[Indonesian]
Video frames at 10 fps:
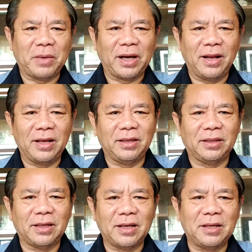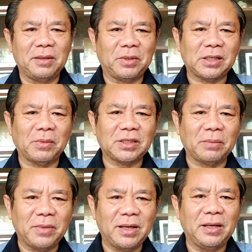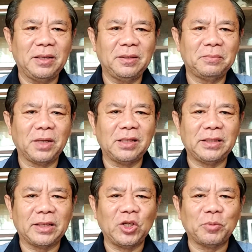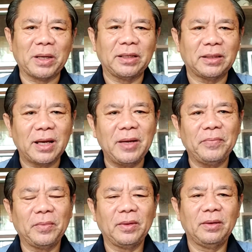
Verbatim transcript: Marilah kita bersama-sama mengisi kehidupan kita